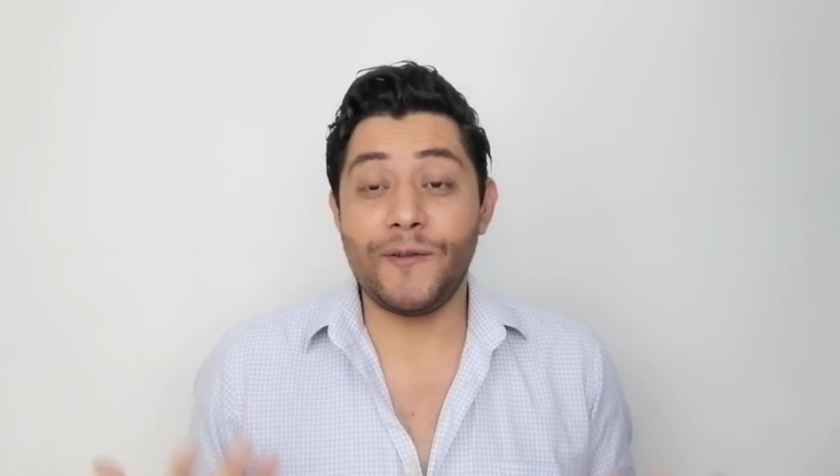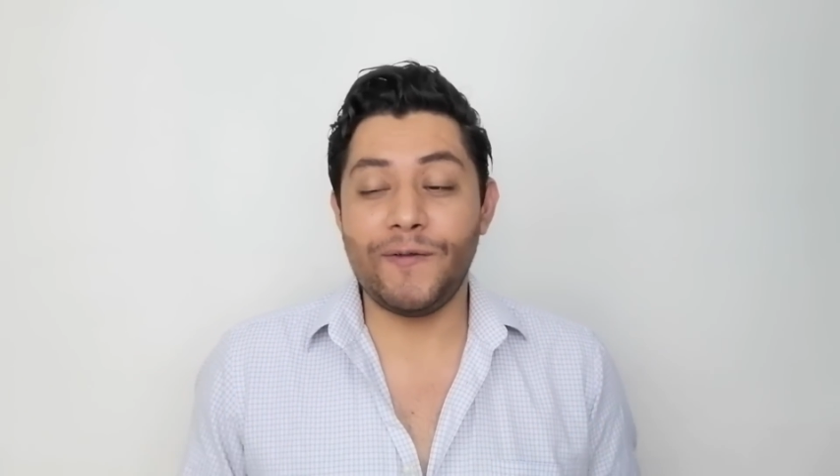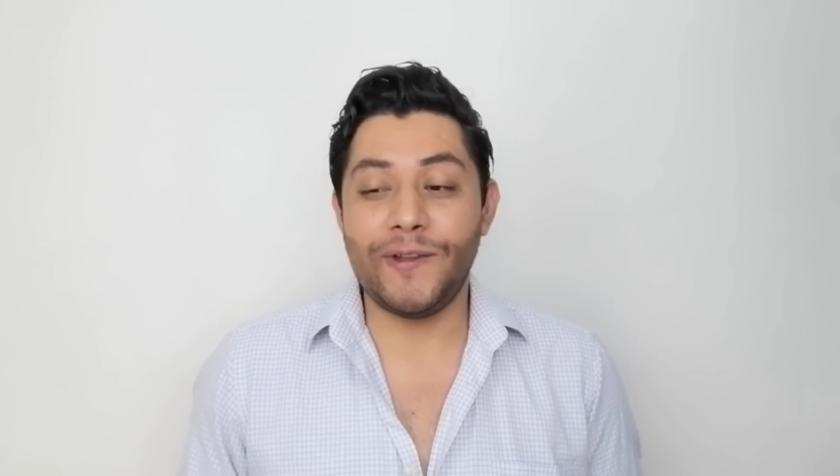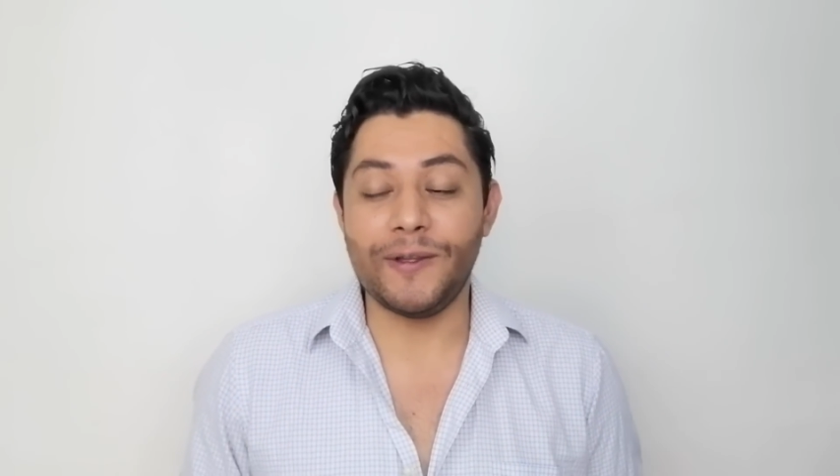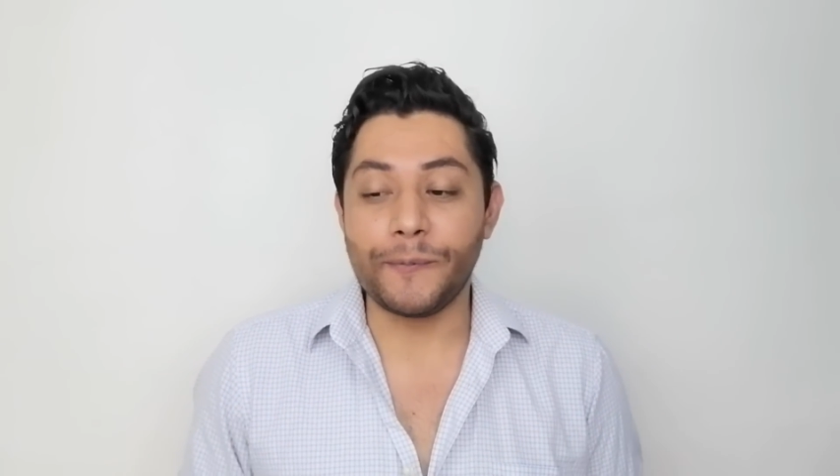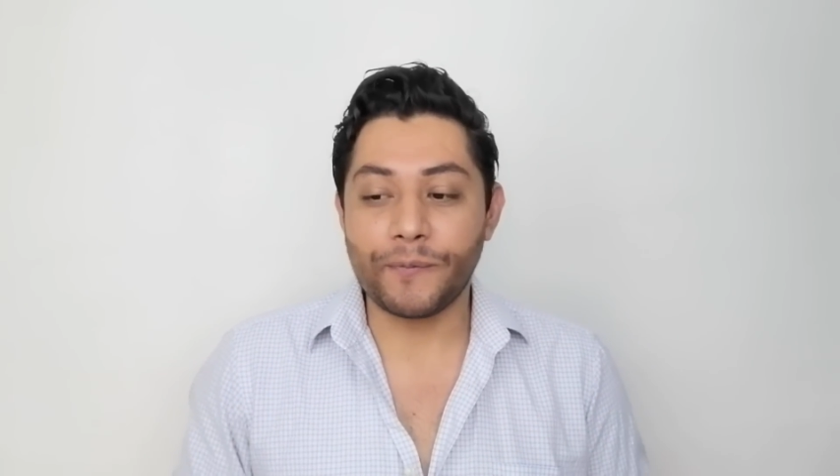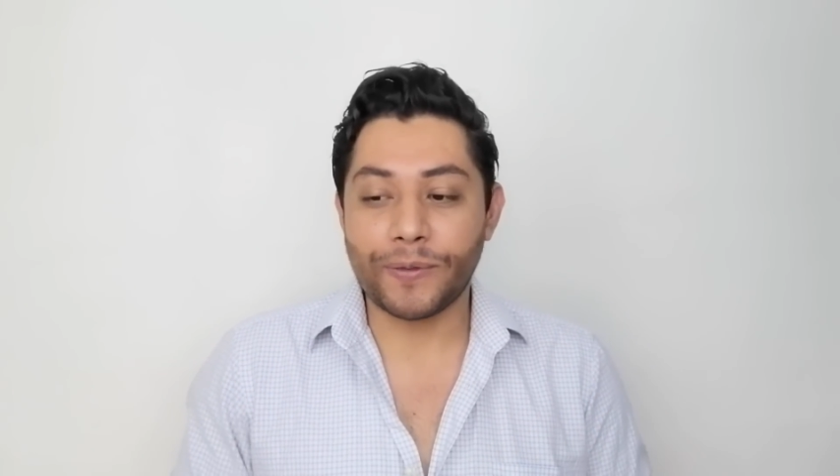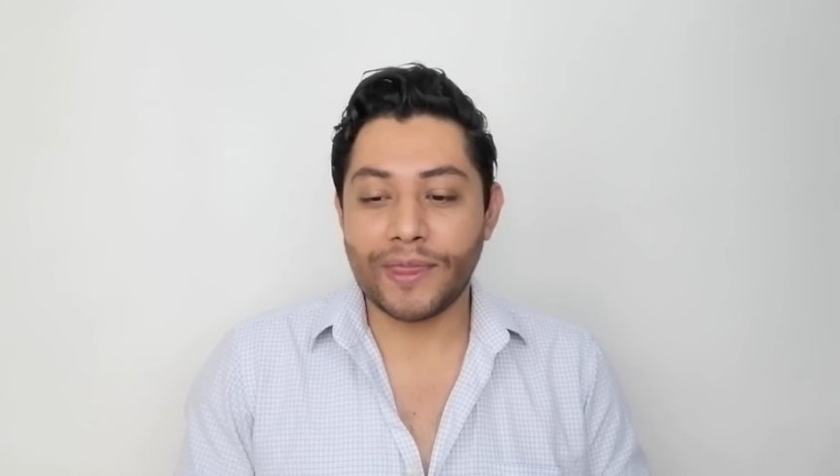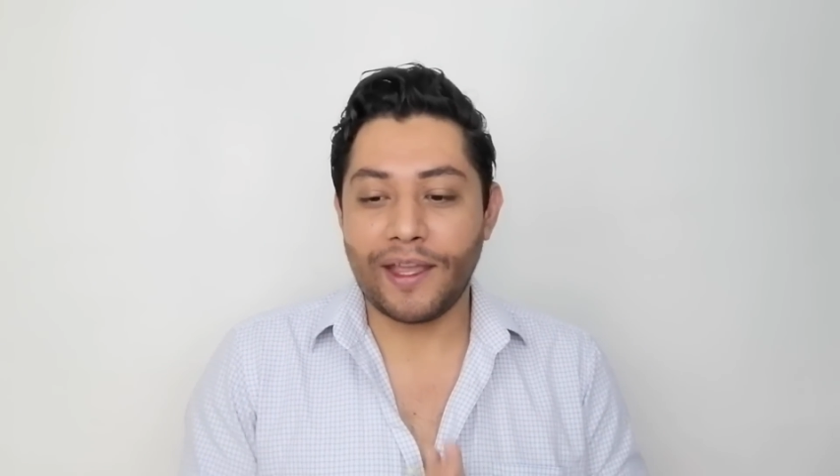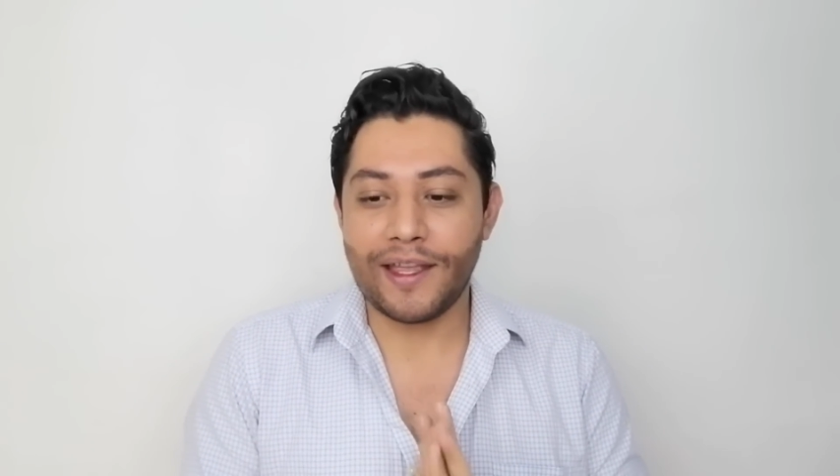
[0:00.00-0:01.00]
viví.
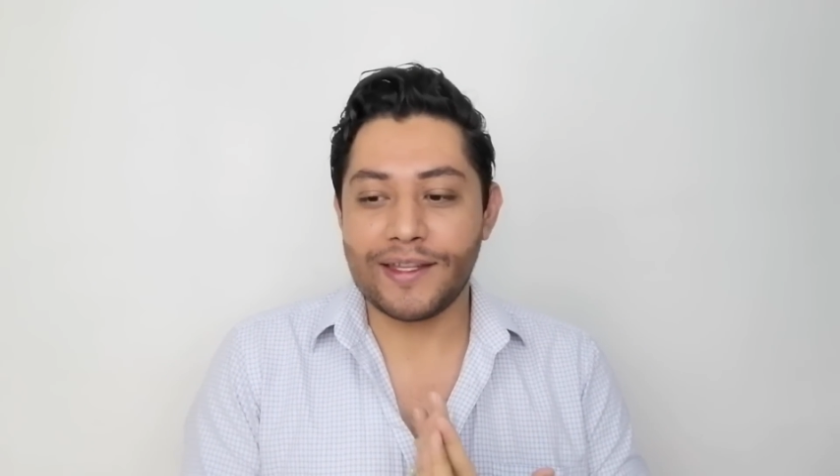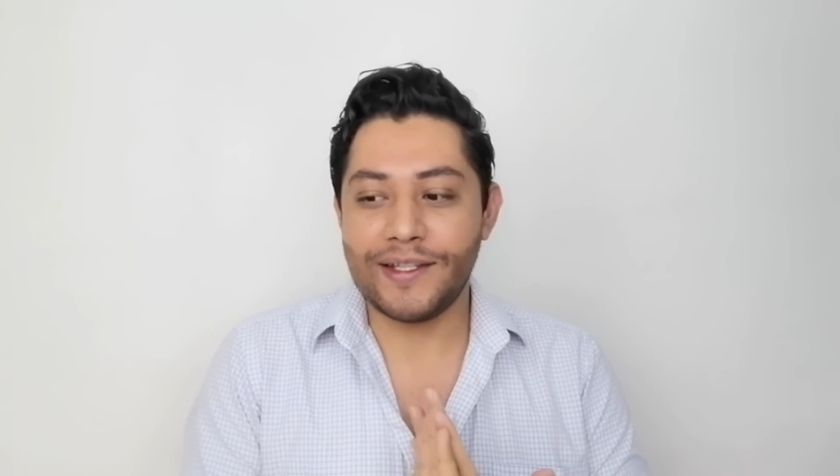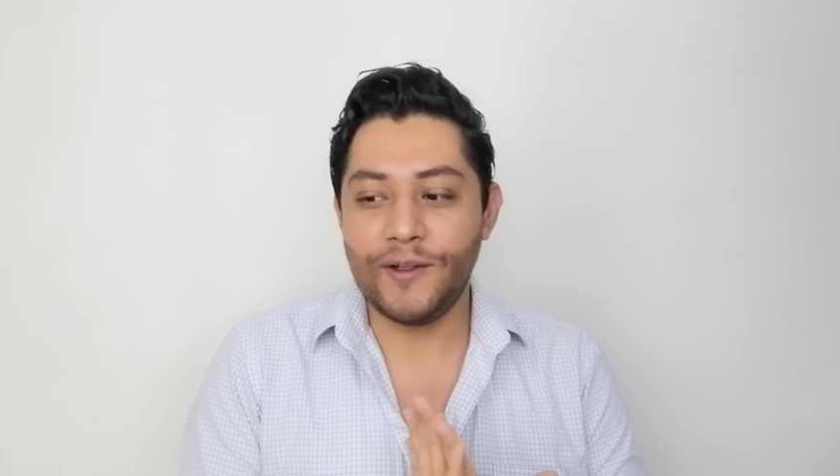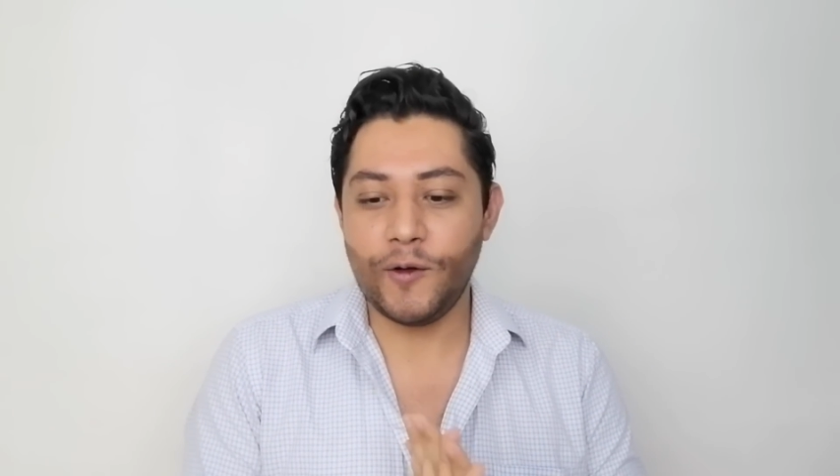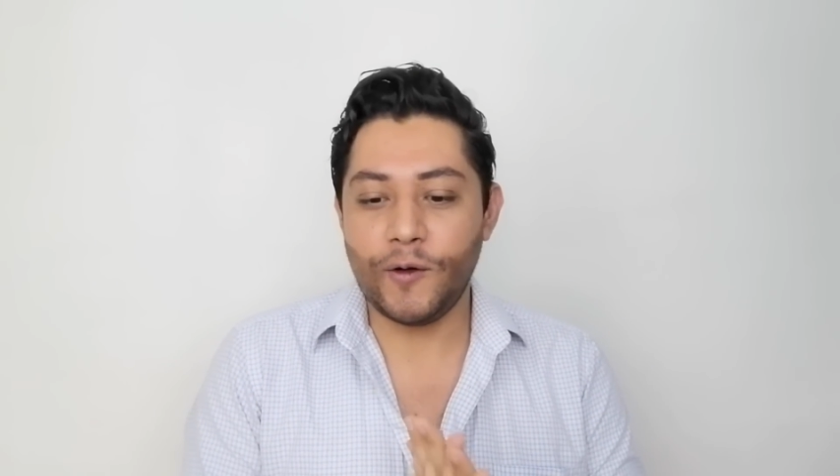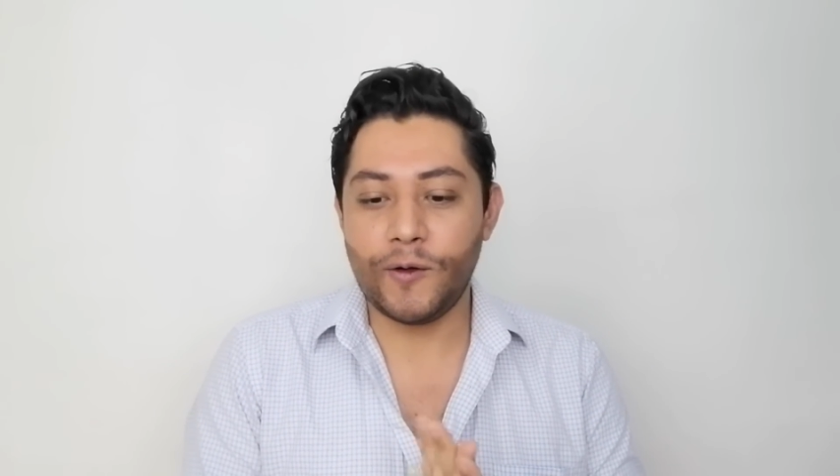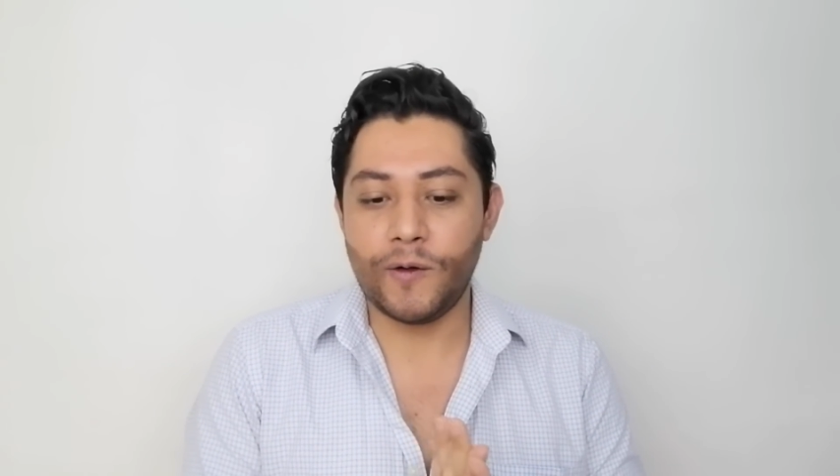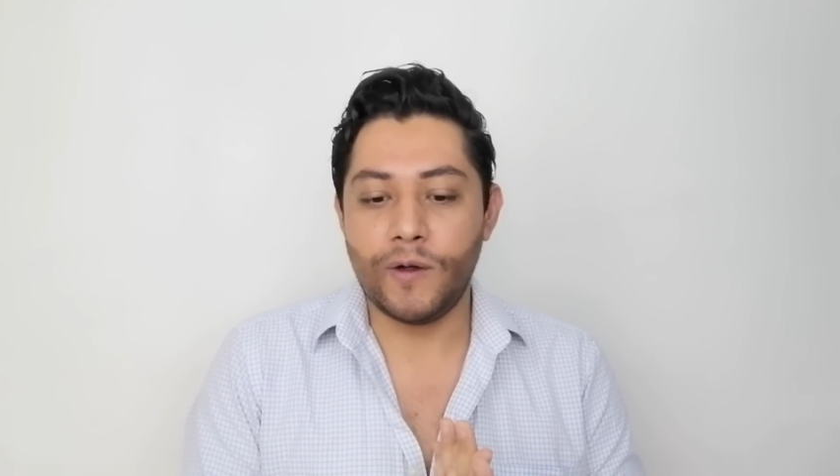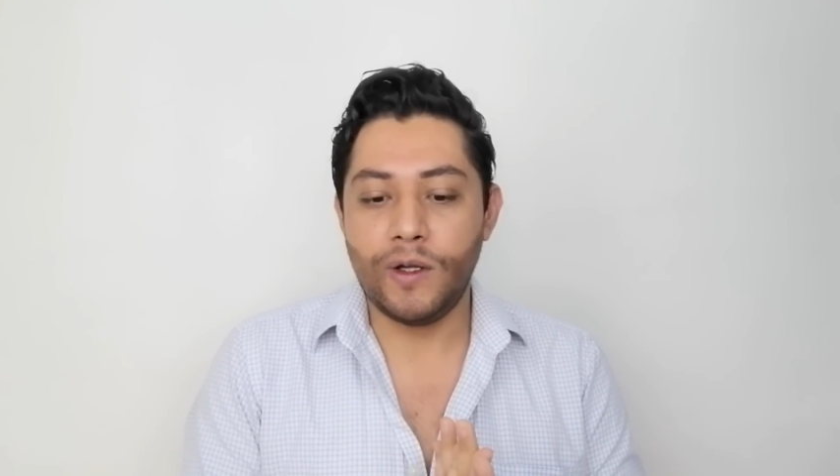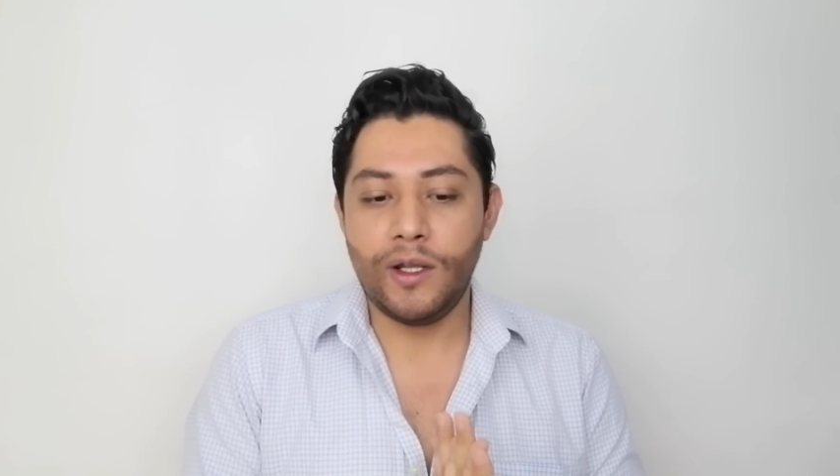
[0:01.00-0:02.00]
Así
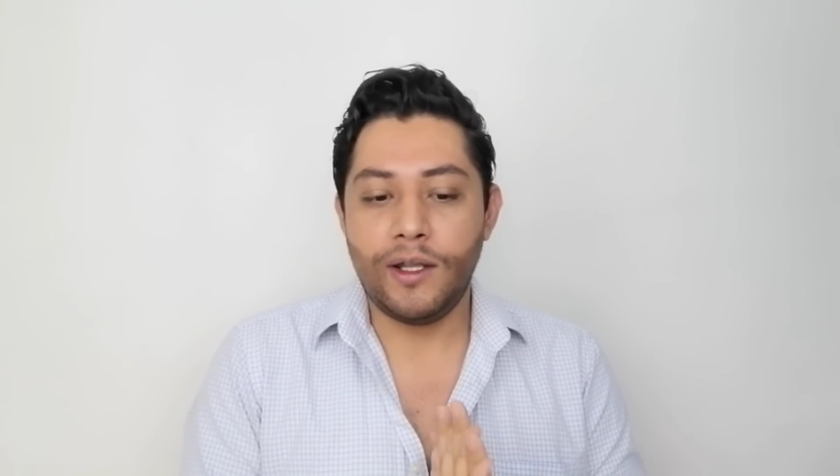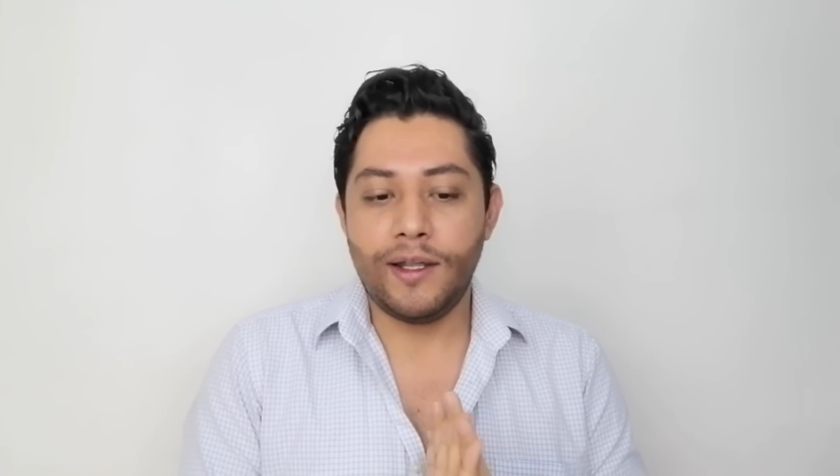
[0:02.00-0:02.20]
lo...